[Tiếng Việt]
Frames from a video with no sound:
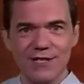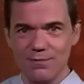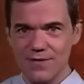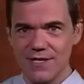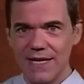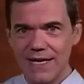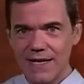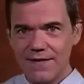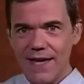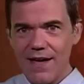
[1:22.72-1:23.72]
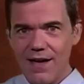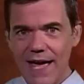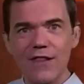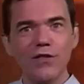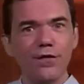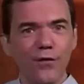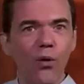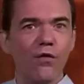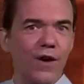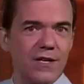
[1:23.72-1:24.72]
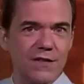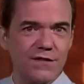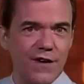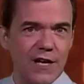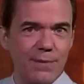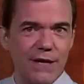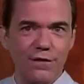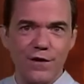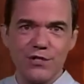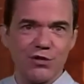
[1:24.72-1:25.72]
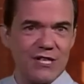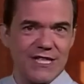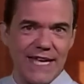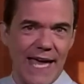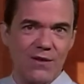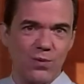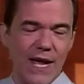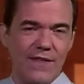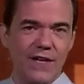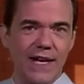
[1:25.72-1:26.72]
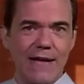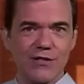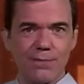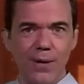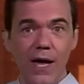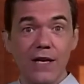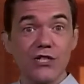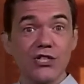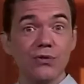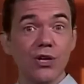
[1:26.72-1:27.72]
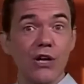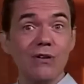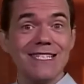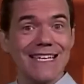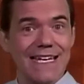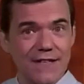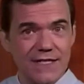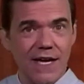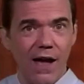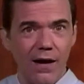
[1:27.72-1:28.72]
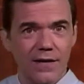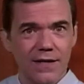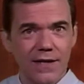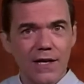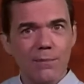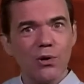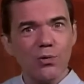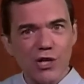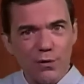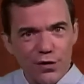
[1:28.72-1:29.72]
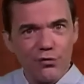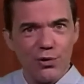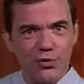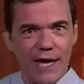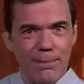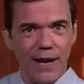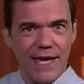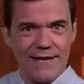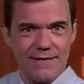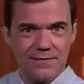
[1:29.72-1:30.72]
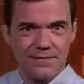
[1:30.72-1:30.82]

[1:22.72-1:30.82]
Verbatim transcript: Họ là kẻ đi đầu trong việc phát triển loại mũ bay tương lai cho phép phi công không chỉ nhìn thấy trong bóng tối mà còn nhìn xuyên được qua máy bay